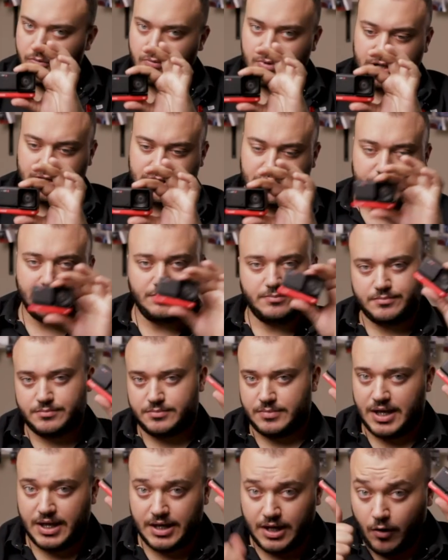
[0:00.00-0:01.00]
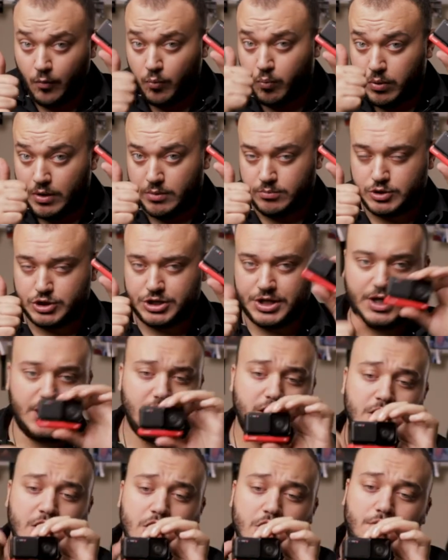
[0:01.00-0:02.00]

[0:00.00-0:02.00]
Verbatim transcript: اول شيء هاي اول مشكله